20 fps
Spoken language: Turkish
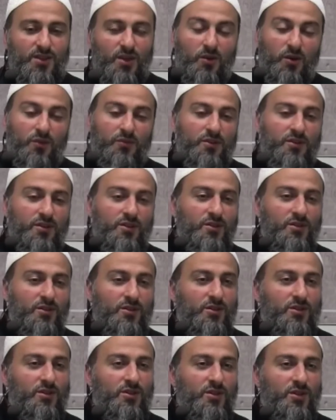tavafını
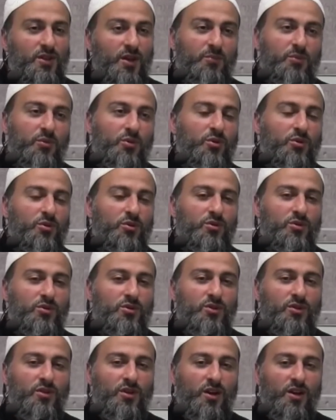yapıyor.
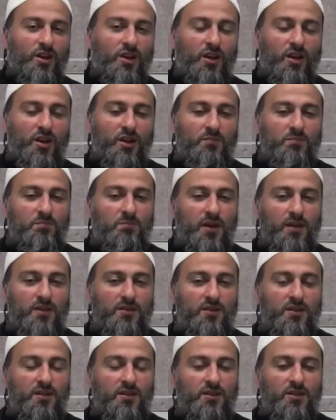Allah'ın
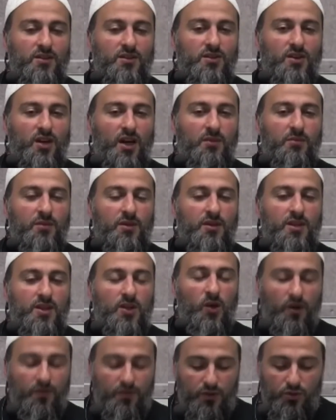beytini, Kabe'yi
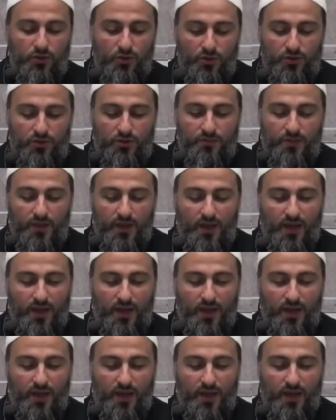tavaf ediyor.